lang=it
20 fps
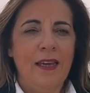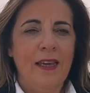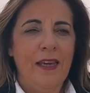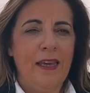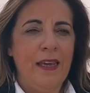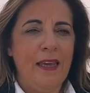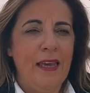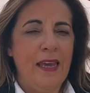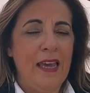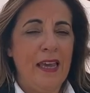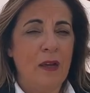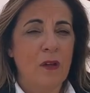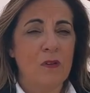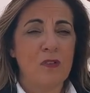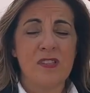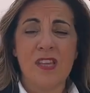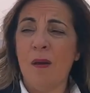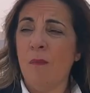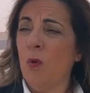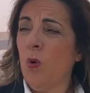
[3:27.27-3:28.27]
Eh,
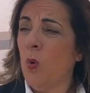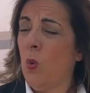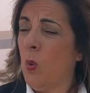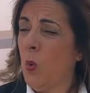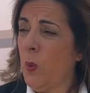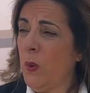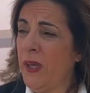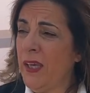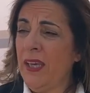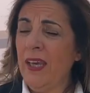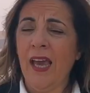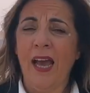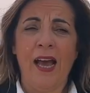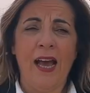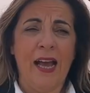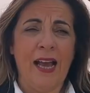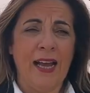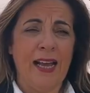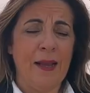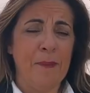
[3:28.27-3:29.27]
siamo qui
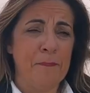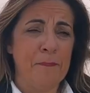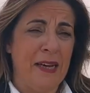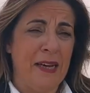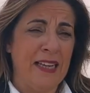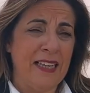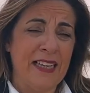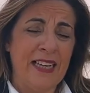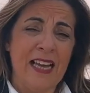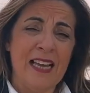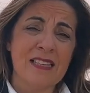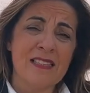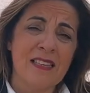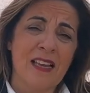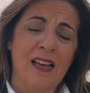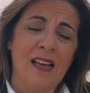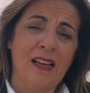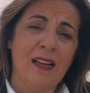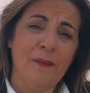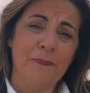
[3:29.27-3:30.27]
a
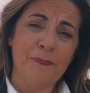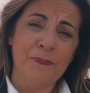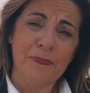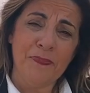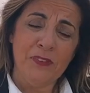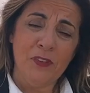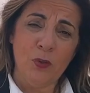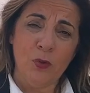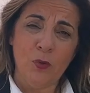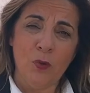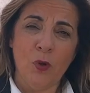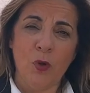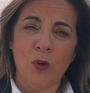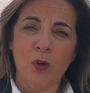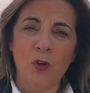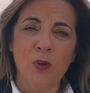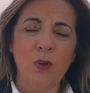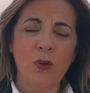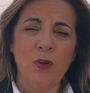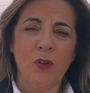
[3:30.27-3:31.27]
Casa
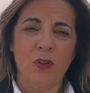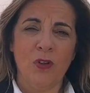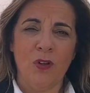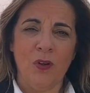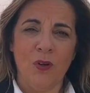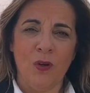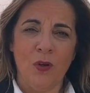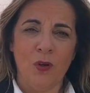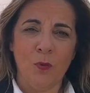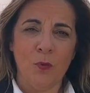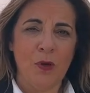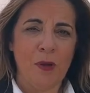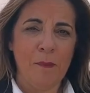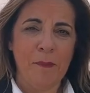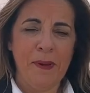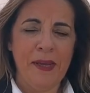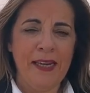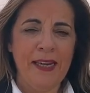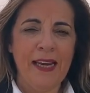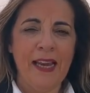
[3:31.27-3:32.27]
Diodoro eh, in una
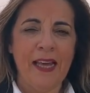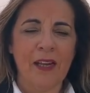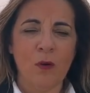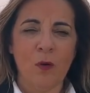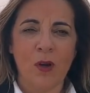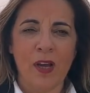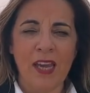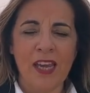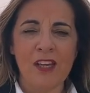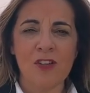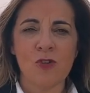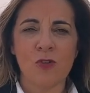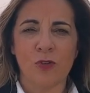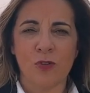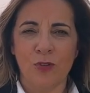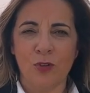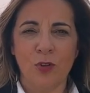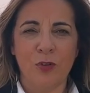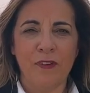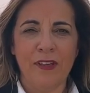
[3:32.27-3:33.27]
bella
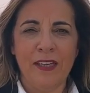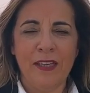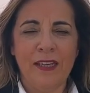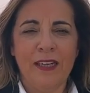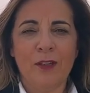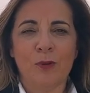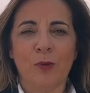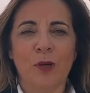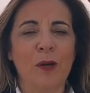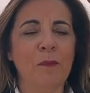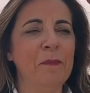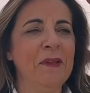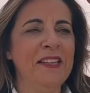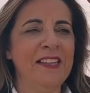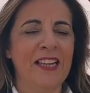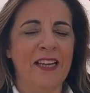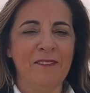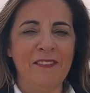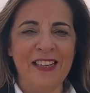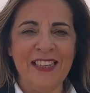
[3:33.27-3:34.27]
location dove
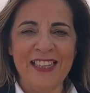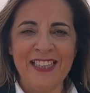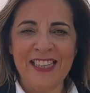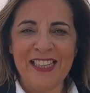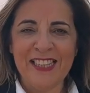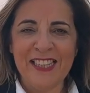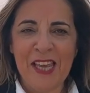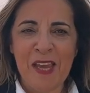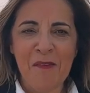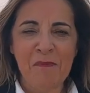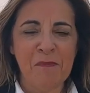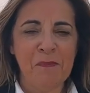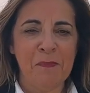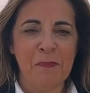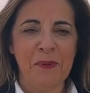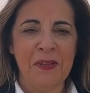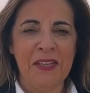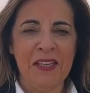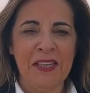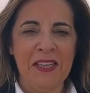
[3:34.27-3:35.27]
naturalmente la Valle dei
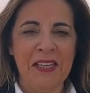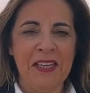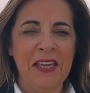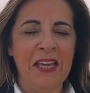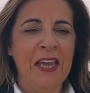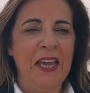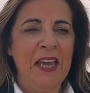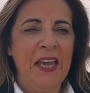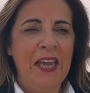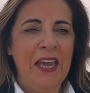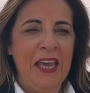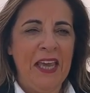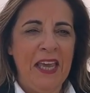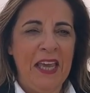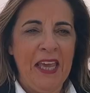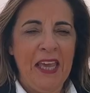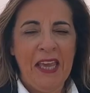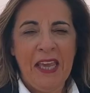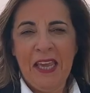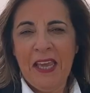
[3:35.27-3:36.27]
Templi
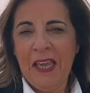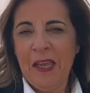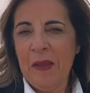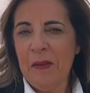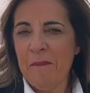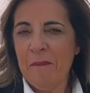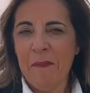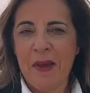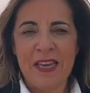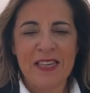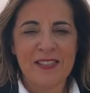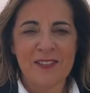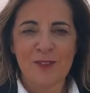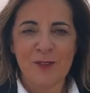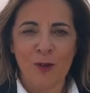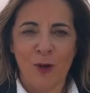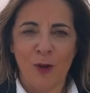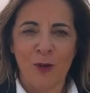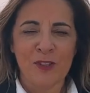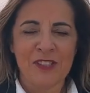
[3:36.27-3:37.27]
è, è
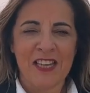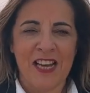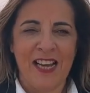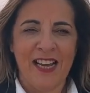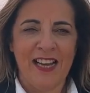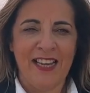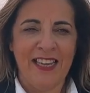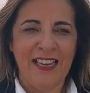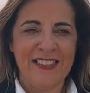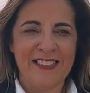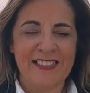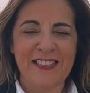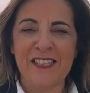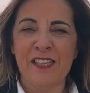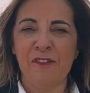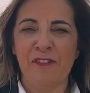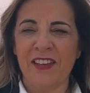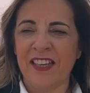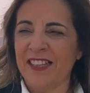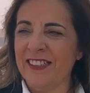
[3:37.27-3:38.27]
maestosa e
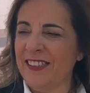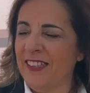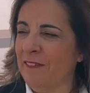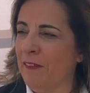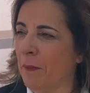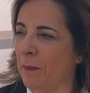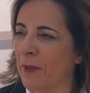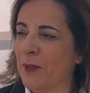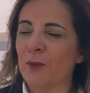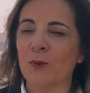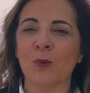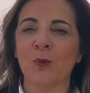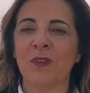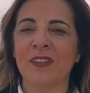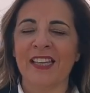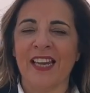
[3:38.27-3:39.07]
significativa per tutto